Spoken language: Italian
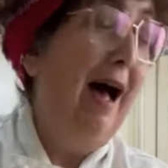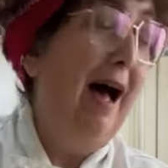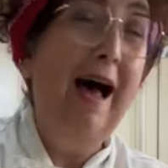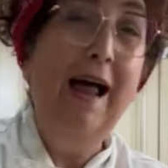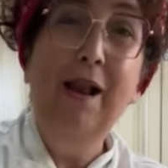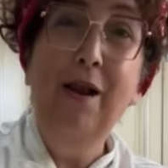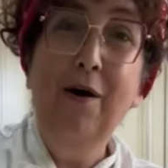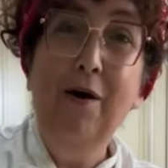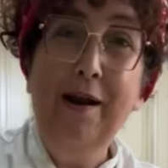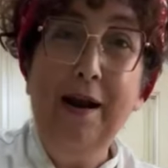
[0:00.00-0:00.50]

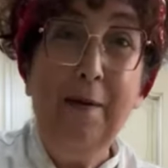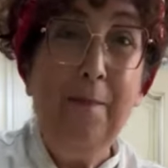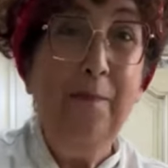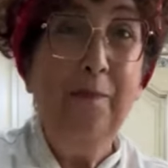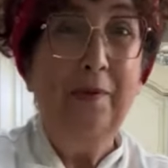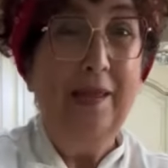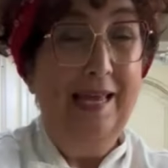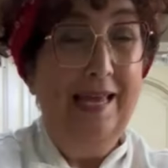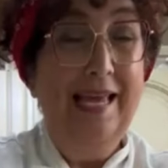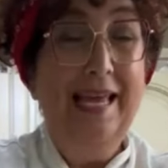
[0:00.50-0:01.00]
Allora,
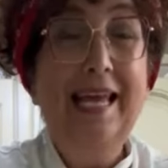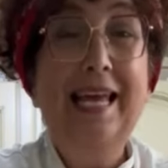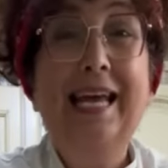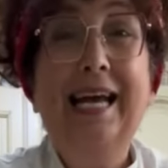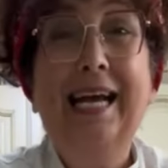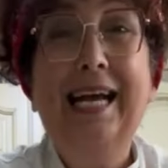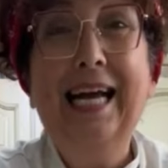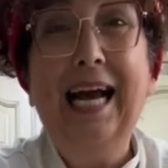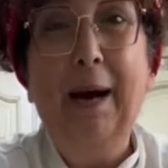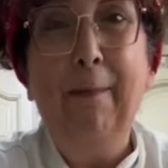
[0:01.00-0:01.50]

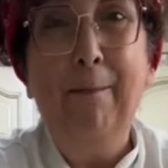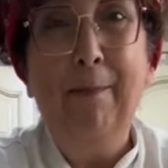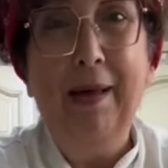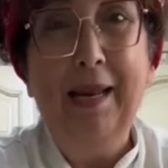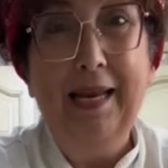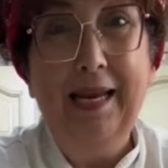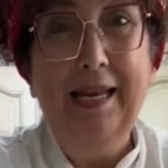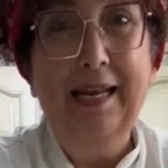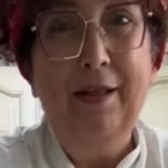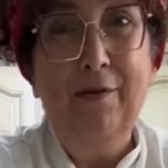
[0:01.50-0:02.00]

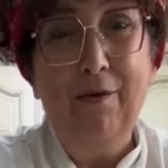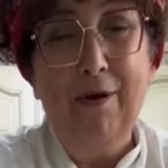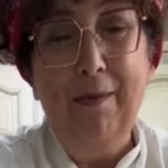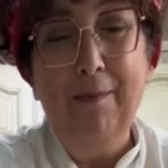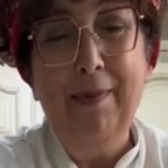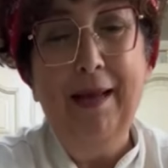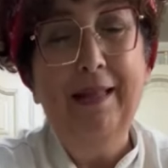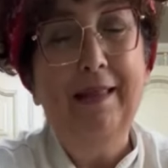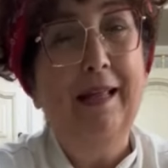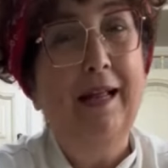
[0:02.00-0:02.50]
capperi,
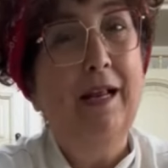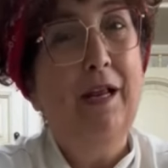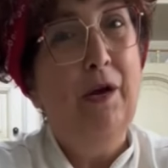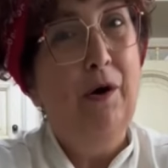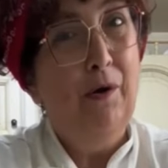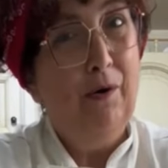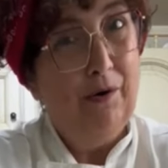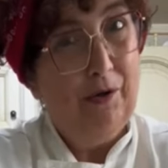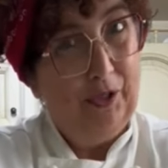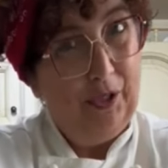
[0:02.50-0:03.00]
naturalmente li
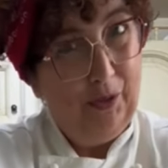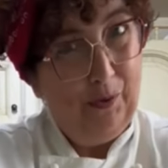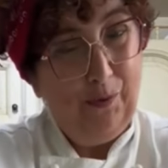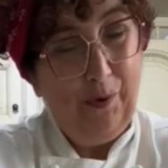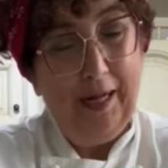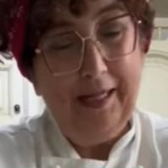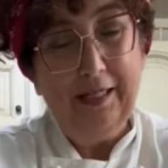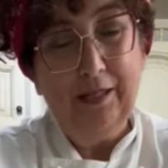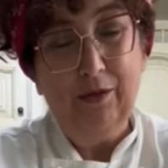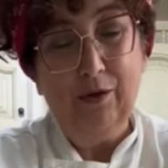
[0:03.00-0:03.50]
ho
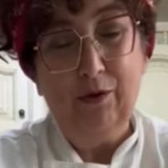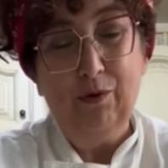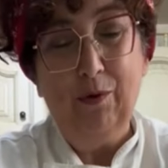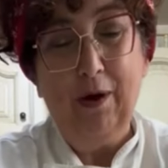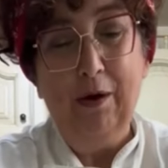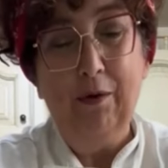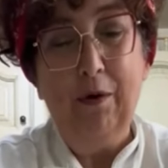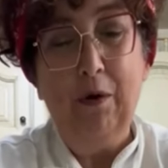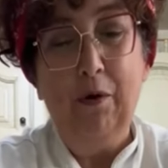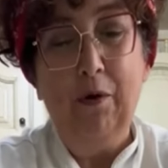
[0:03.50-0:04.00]
sciacquati sotto
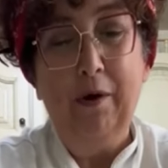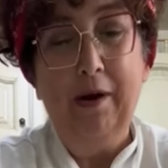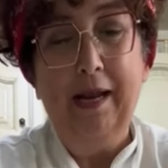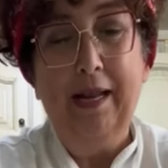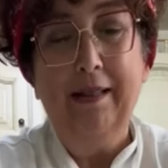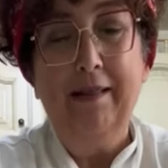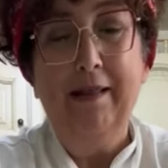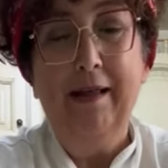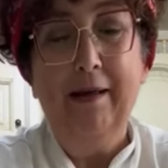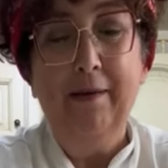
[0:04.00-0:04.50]
acqua
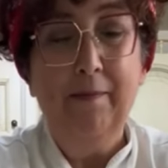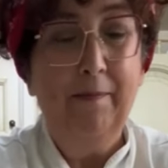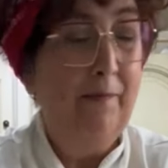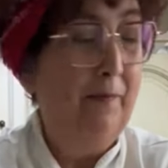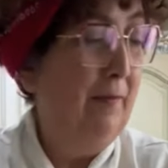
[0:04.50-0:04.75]
corrente.